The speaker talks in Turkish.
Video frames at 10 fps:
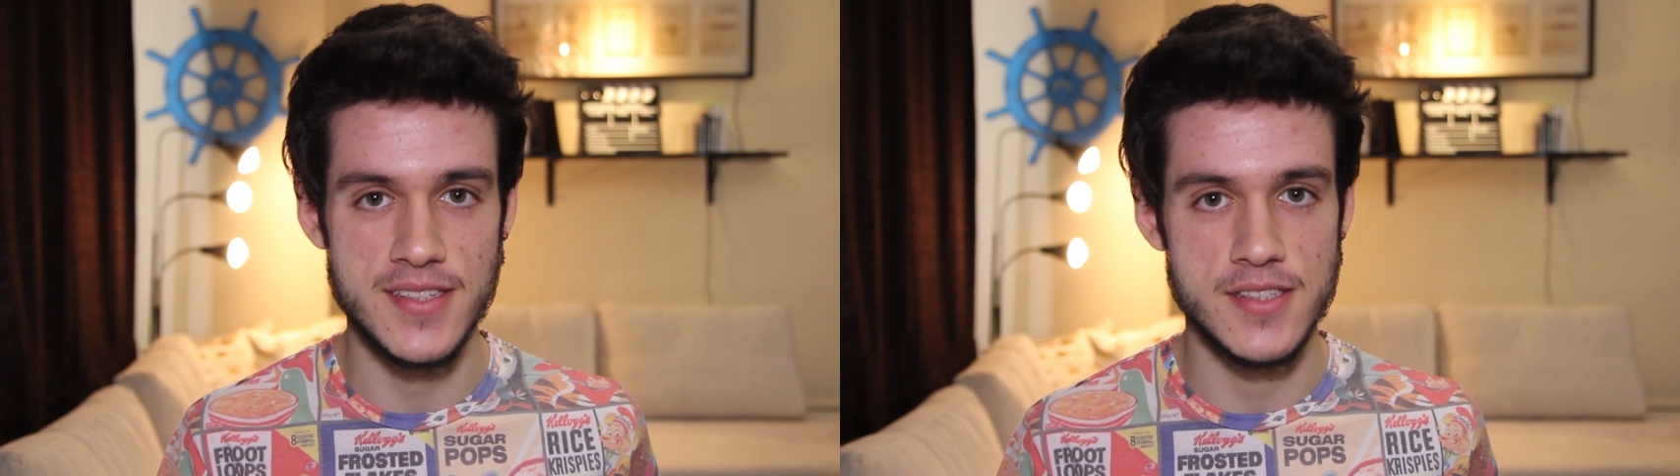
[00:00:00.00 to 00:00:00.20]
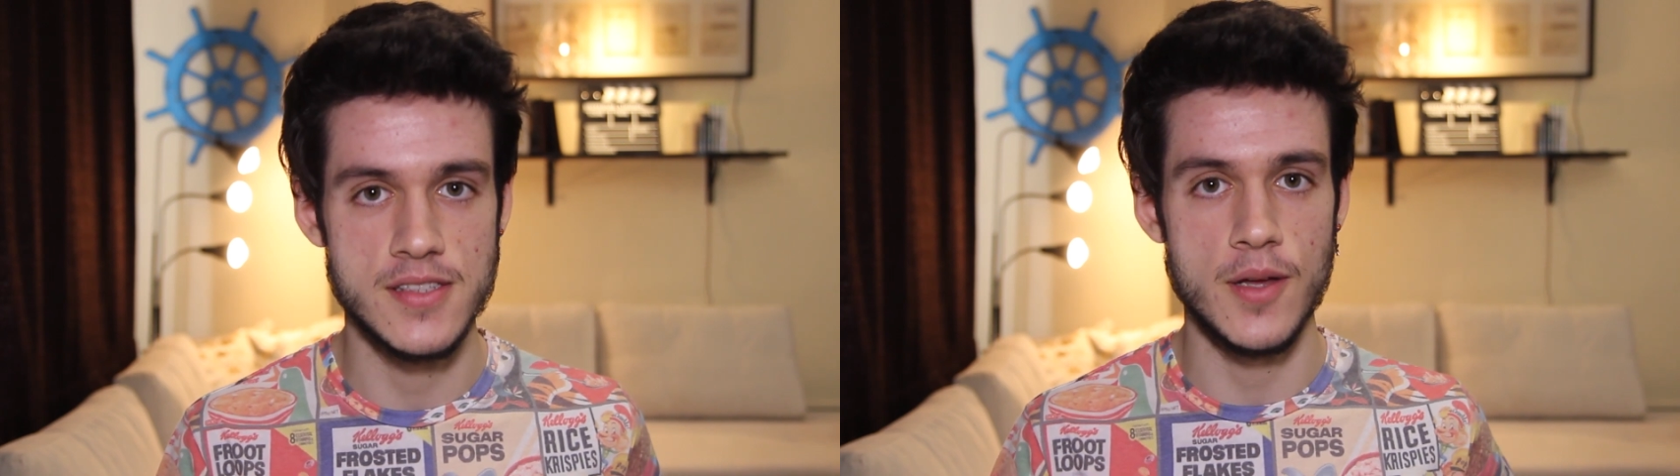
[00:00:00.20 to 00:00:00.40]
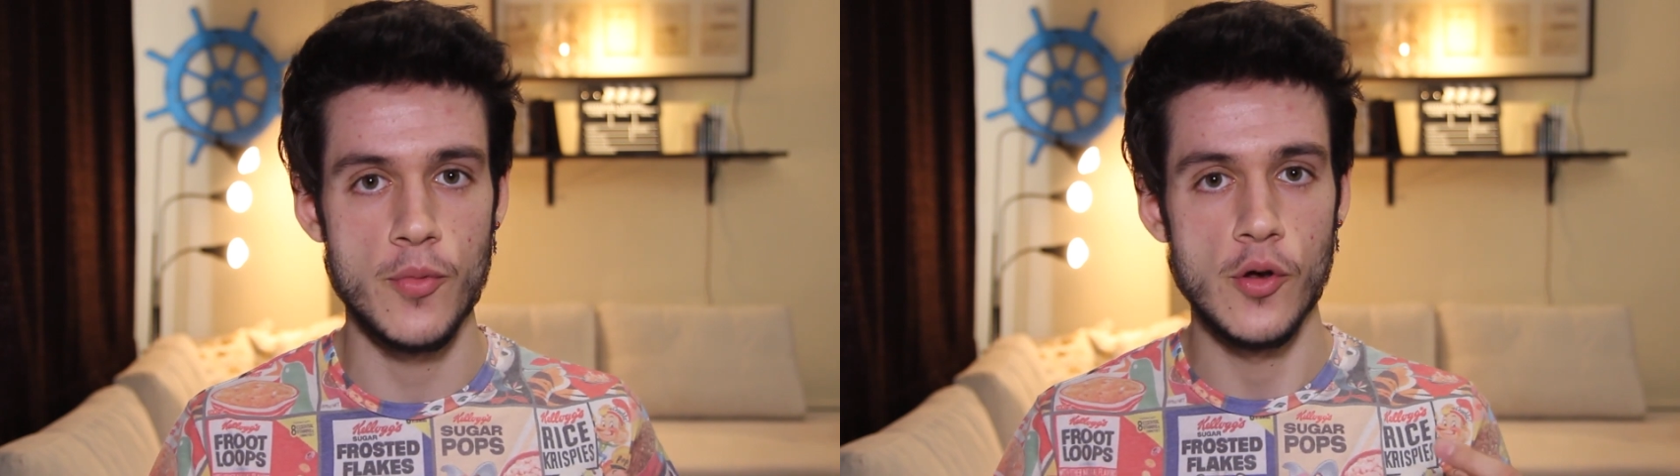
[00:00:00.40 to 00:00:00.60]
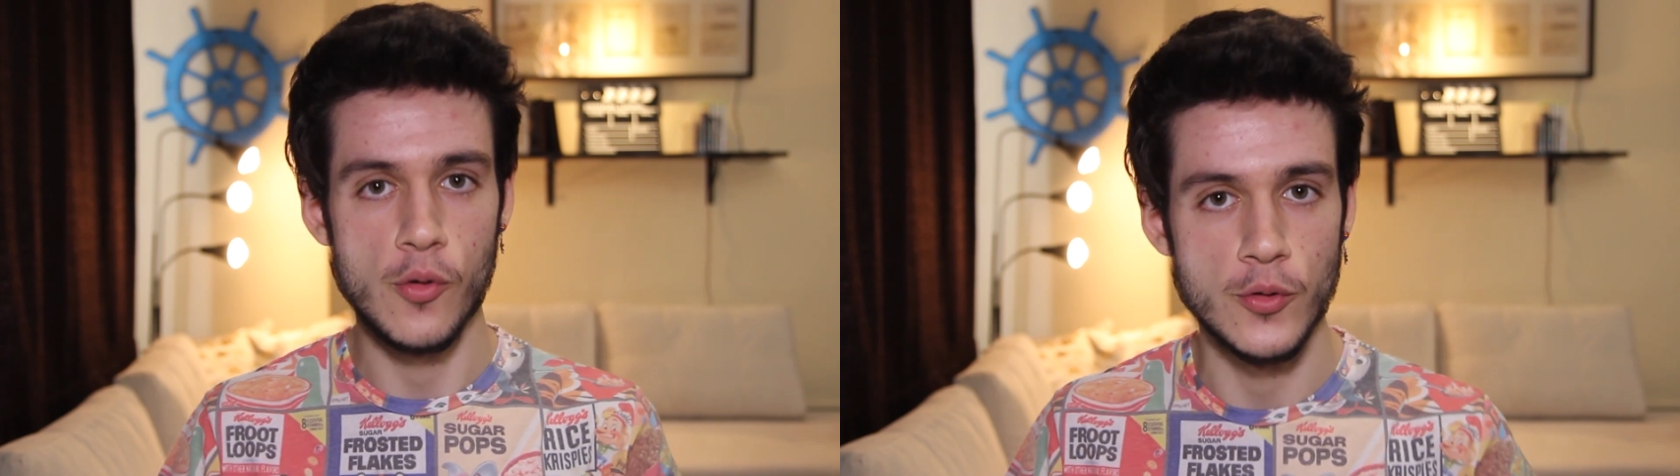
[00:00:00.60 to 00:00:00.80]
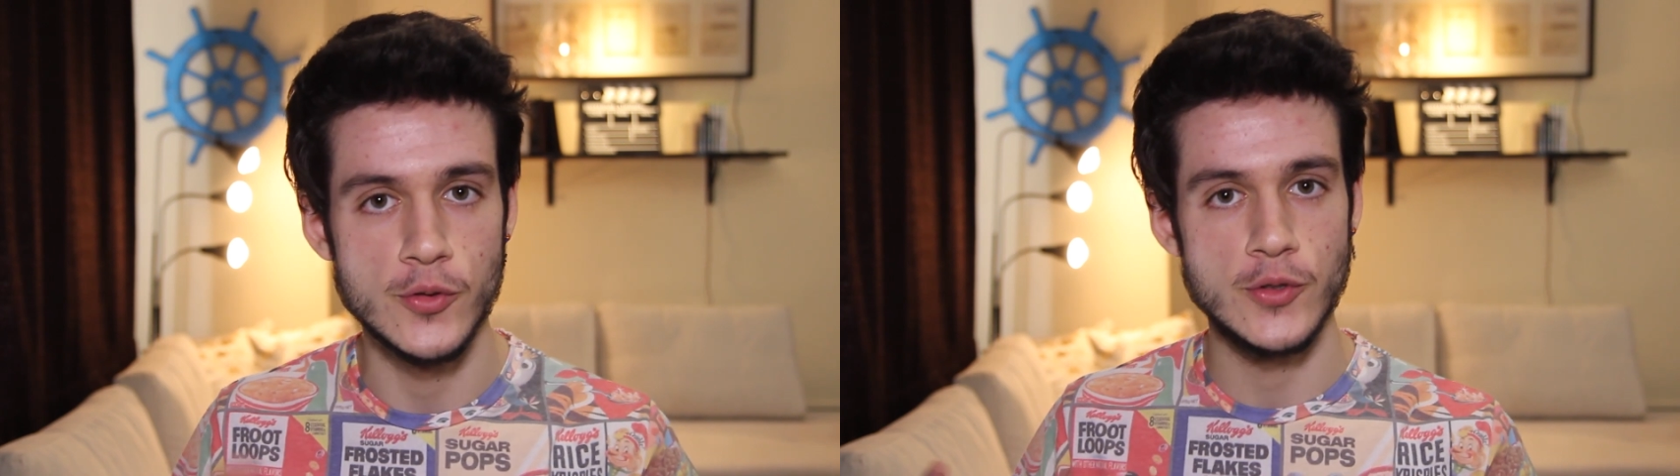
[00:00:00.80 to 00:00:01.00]
sizinle böyle
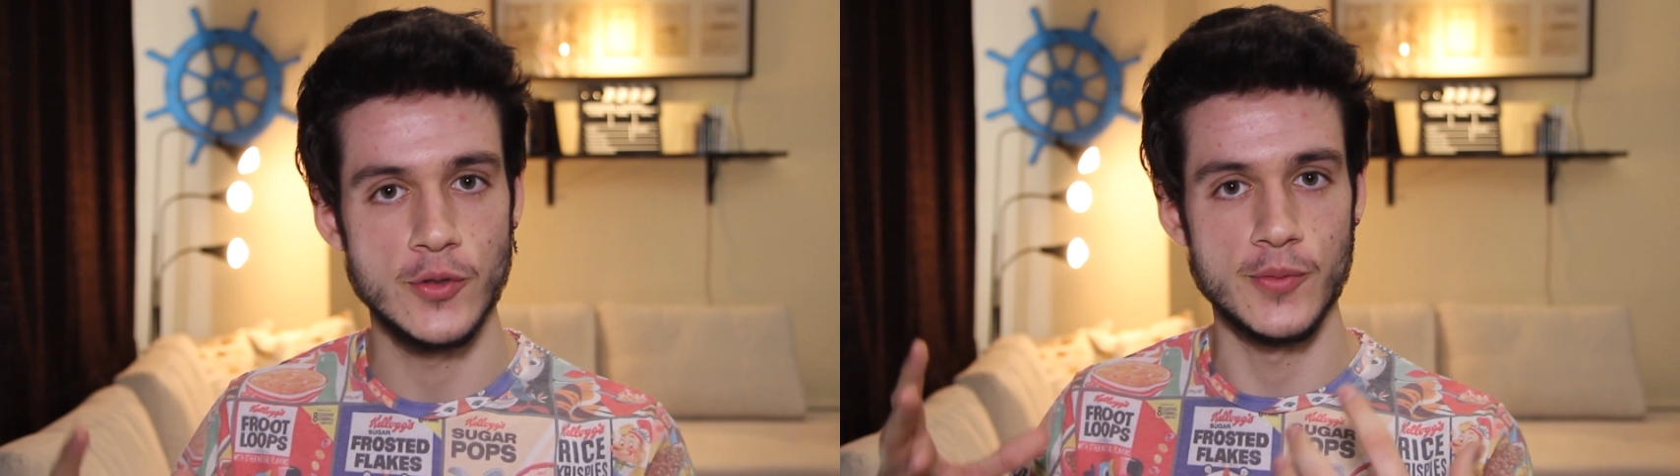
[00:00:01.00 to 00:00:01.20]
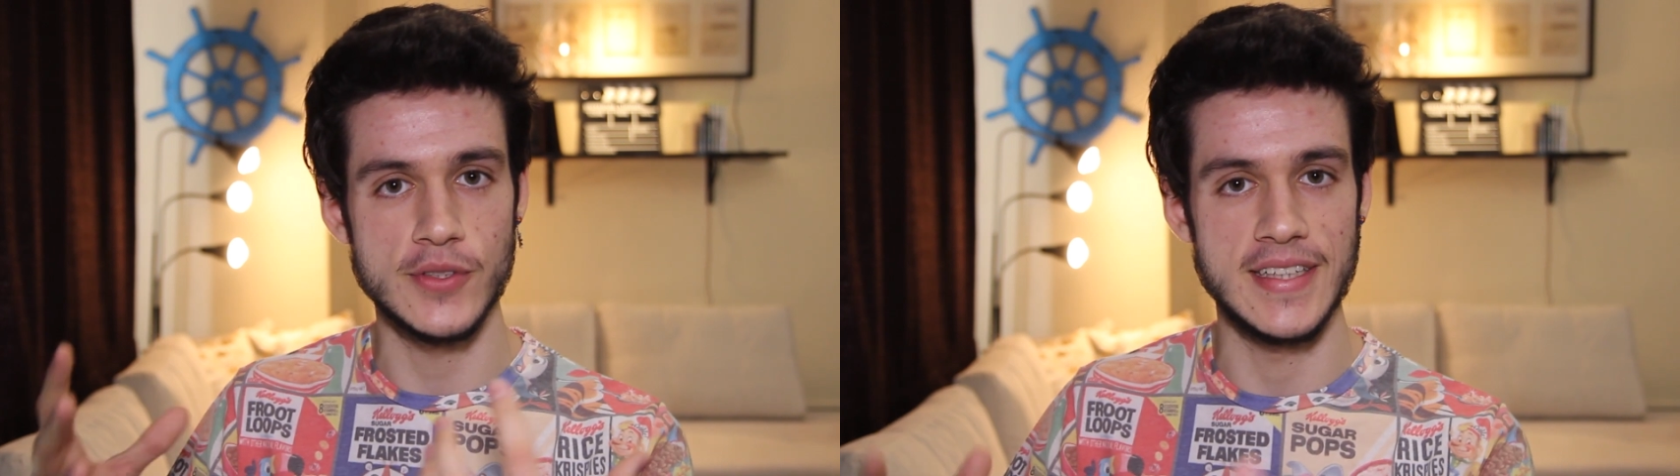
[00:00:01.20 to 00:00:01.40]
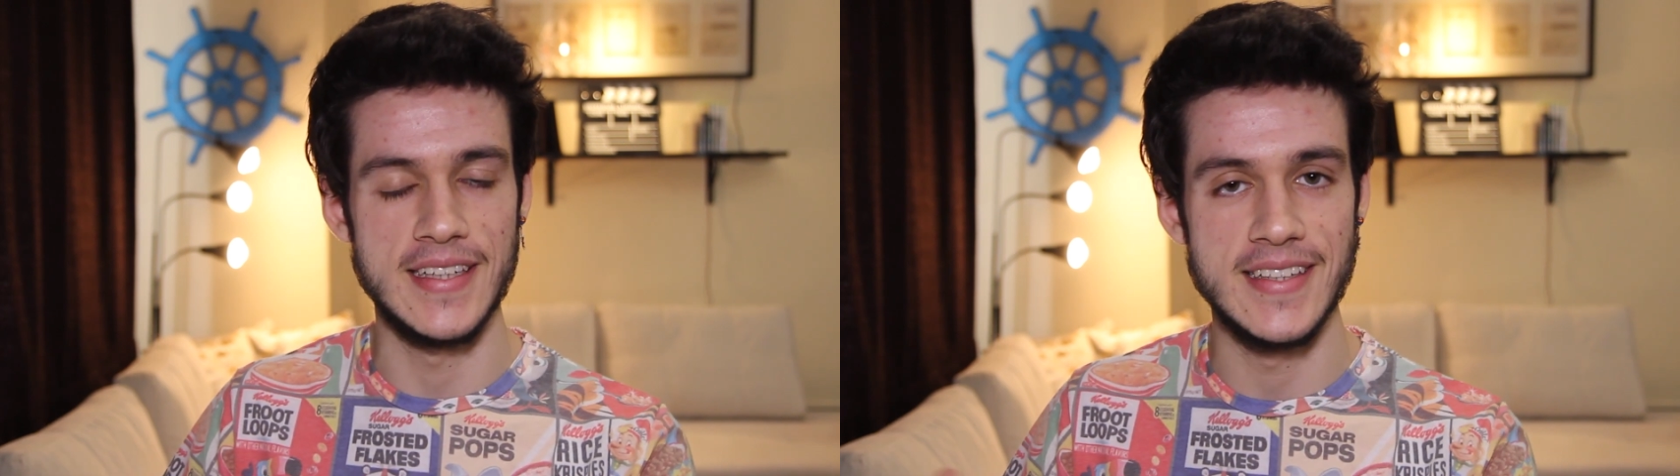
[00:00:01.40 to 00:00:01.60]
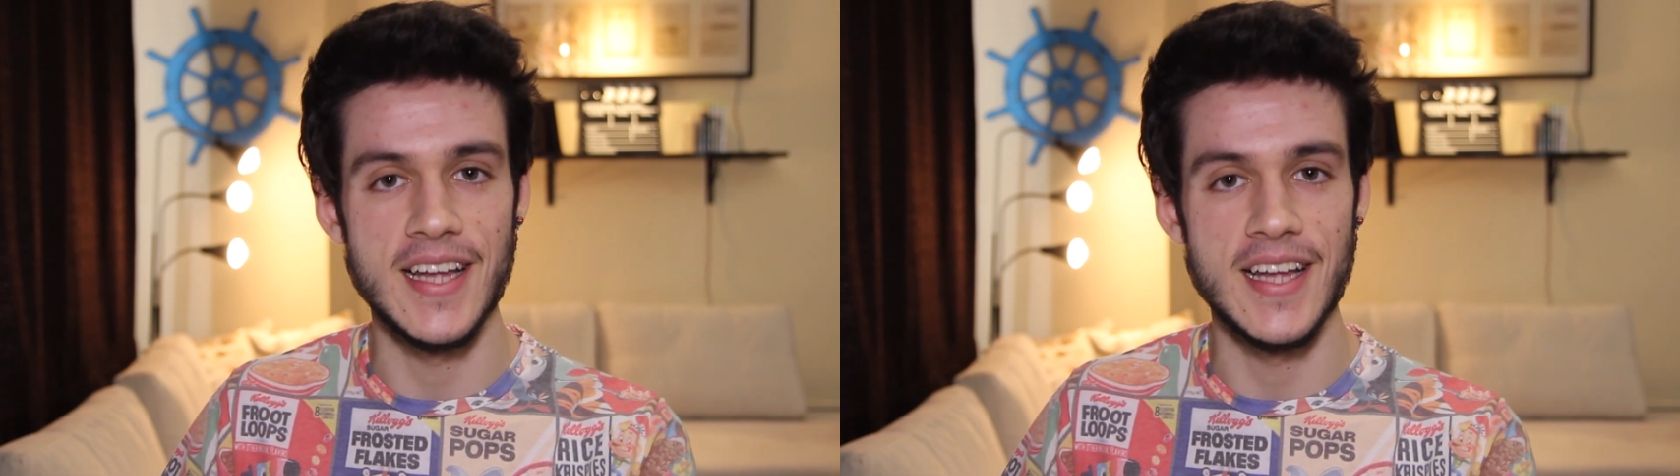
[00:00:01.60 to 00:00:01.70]
konuştuğumuz e,